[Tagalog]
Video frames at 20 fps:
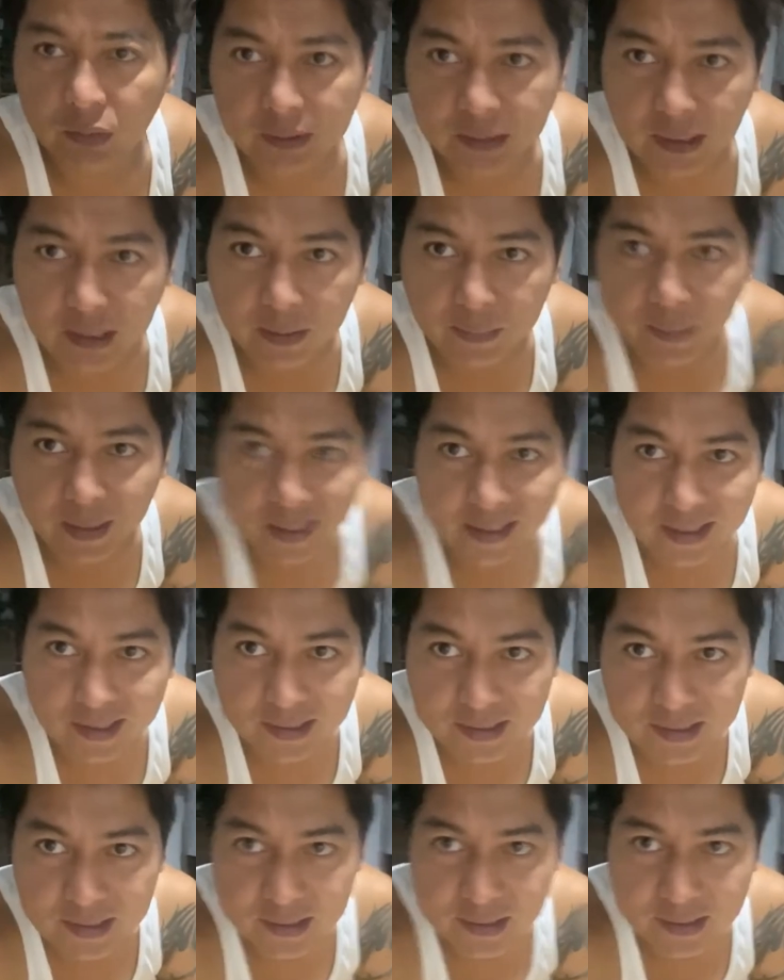sa
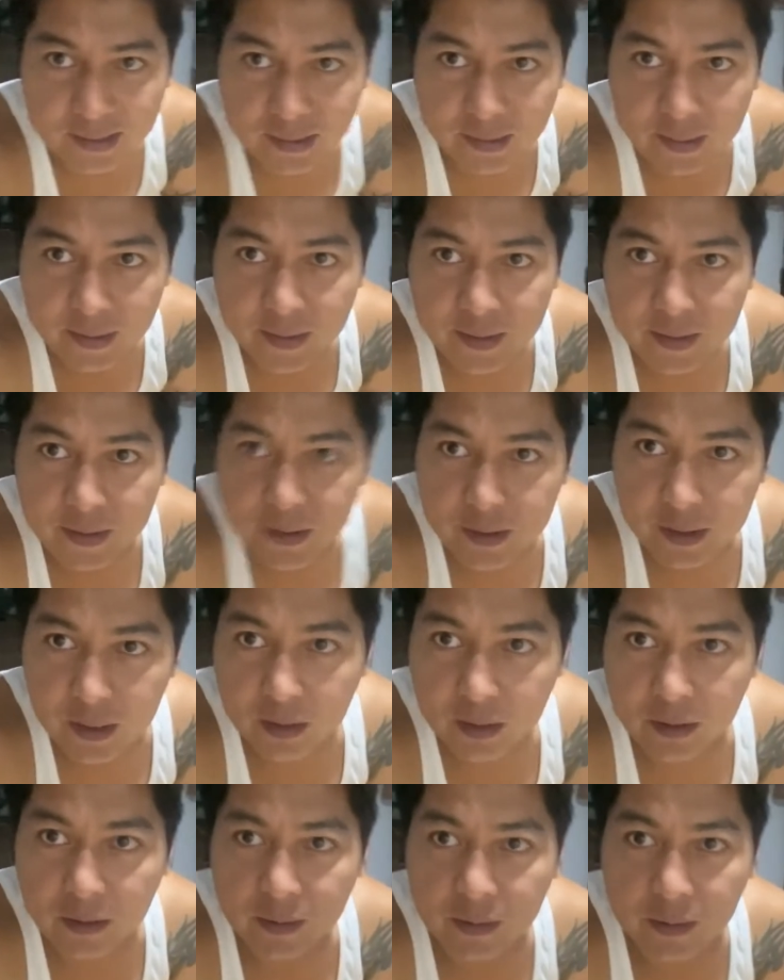labas.
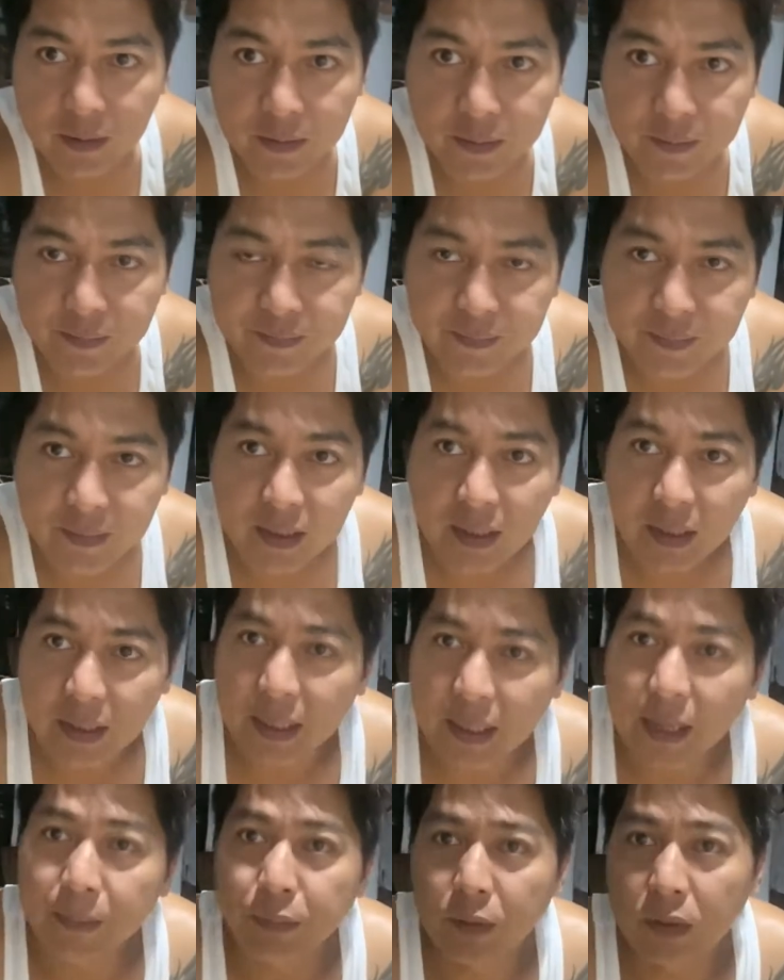So,
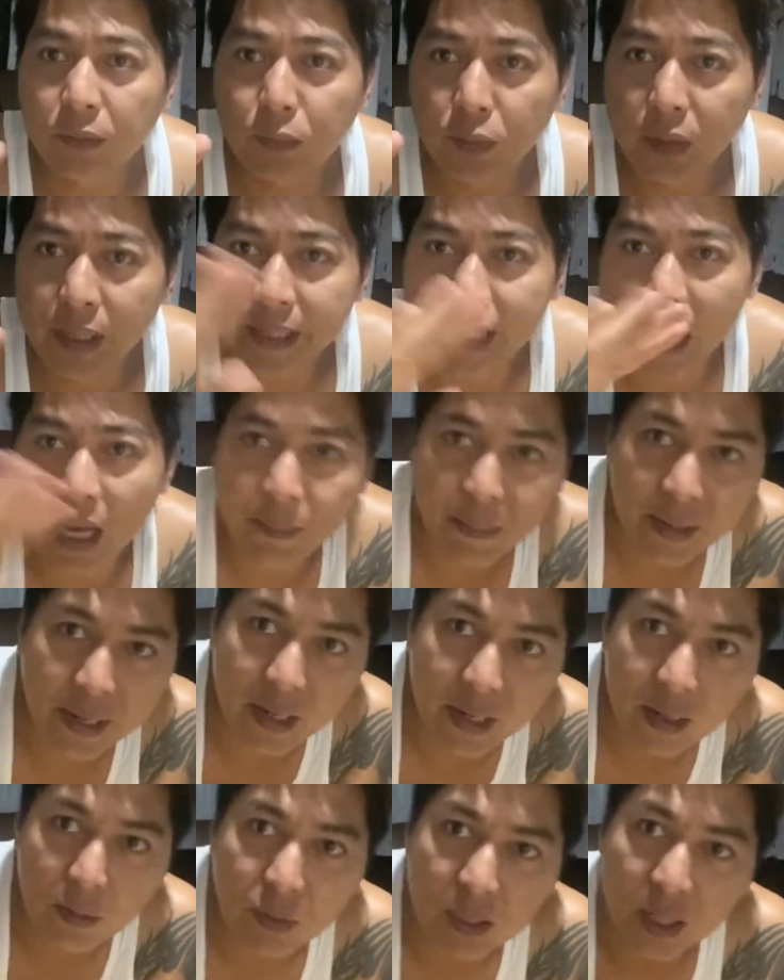yan po yung buhay
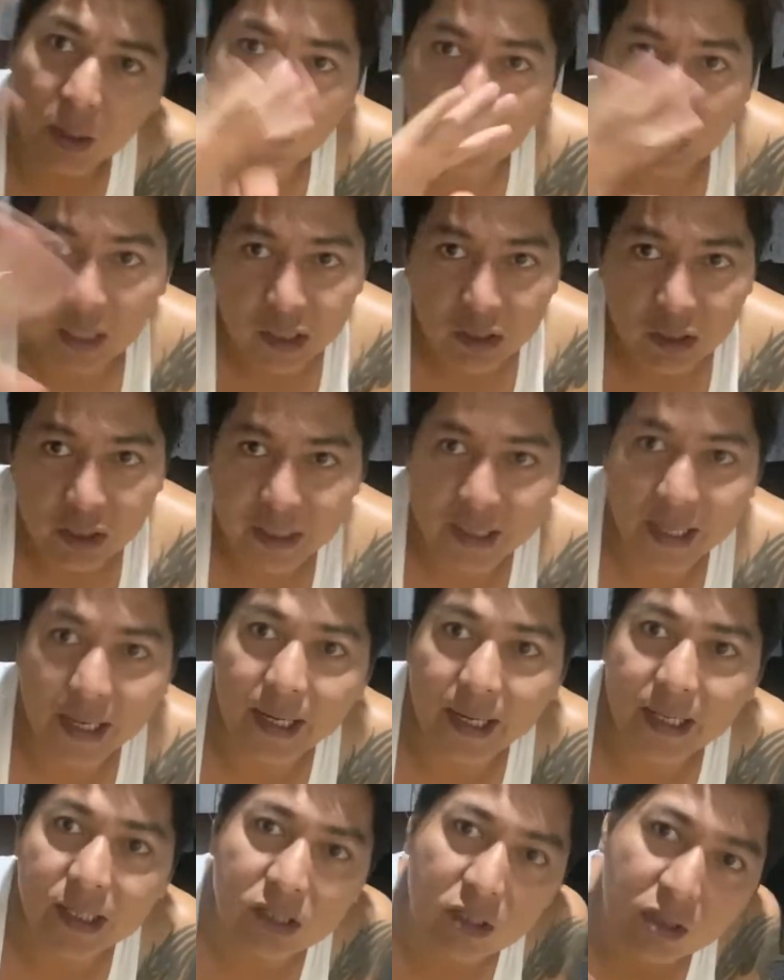namin without
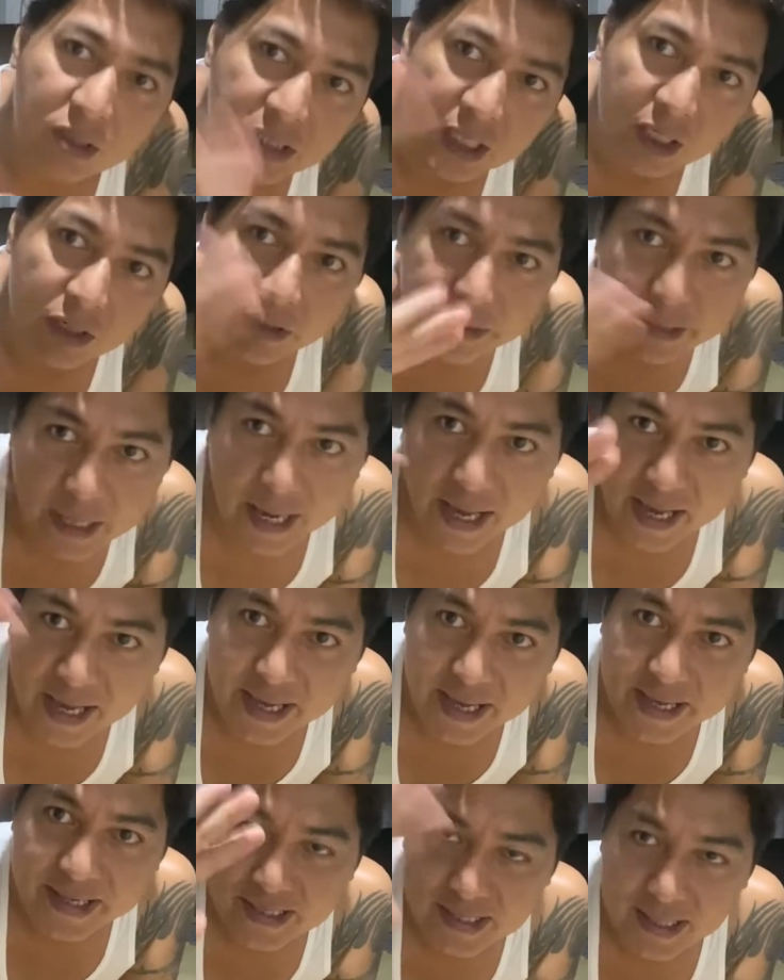internet. So, see you
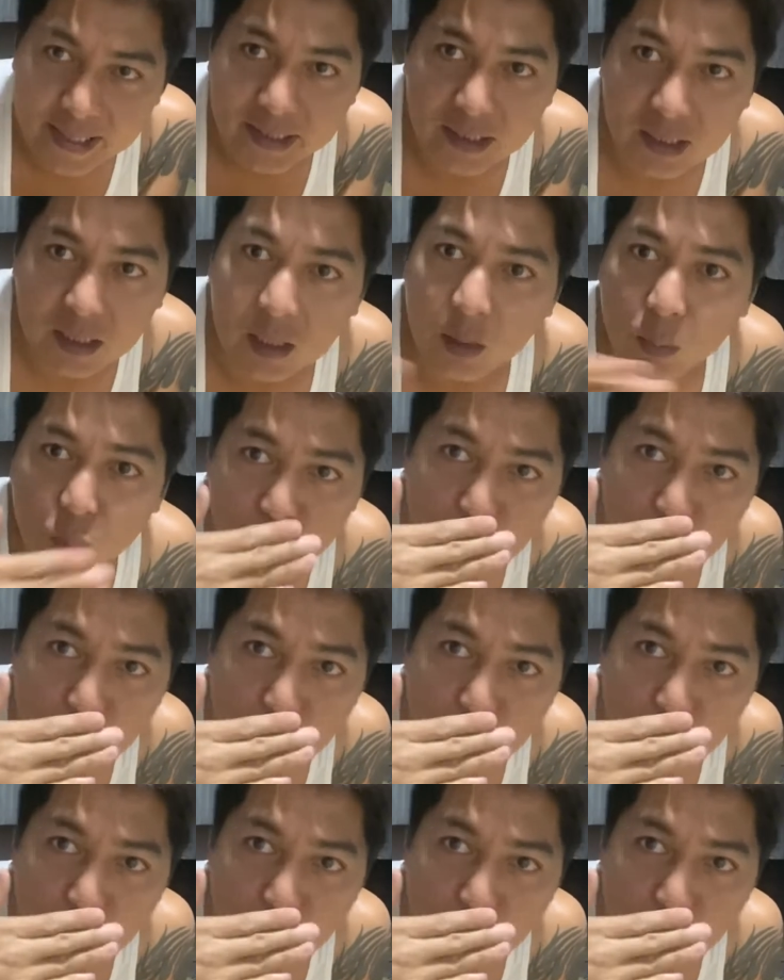guys later.